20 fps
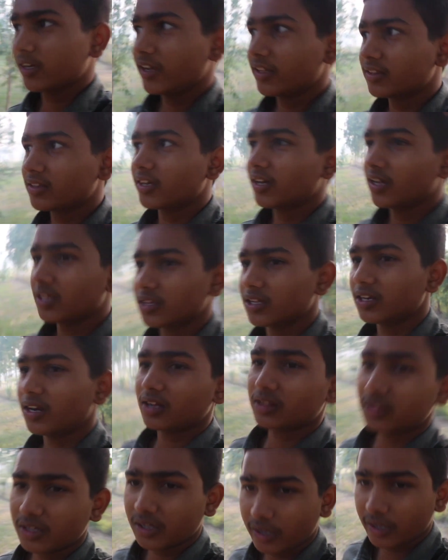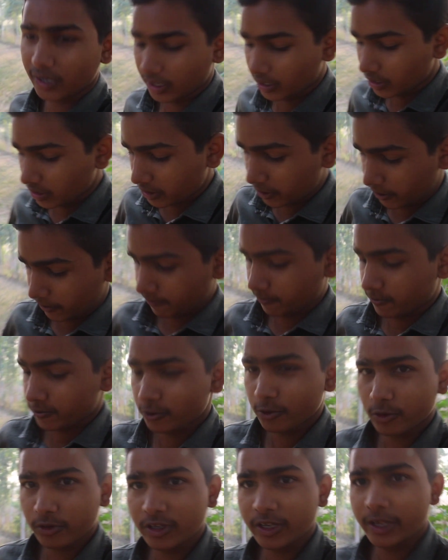खेत कैसे लगते हैं
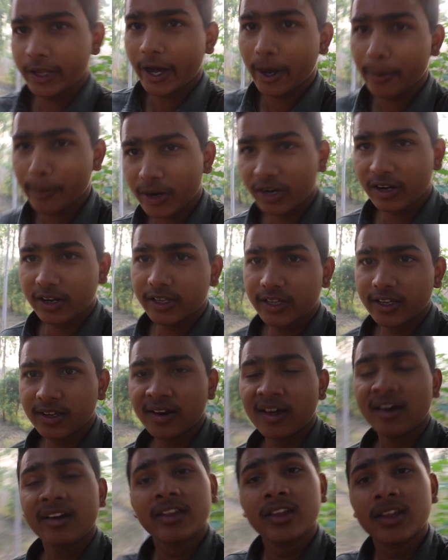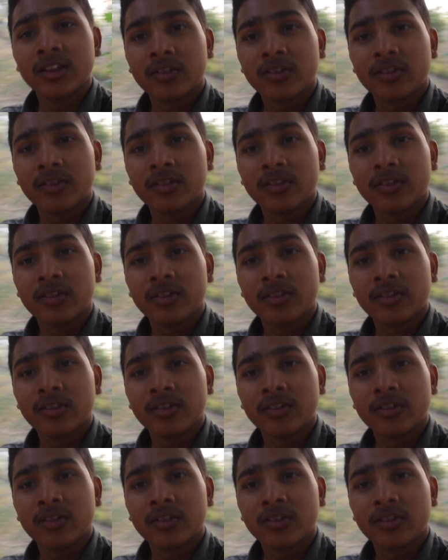क्योंकि यहाँ पर नहीं है ना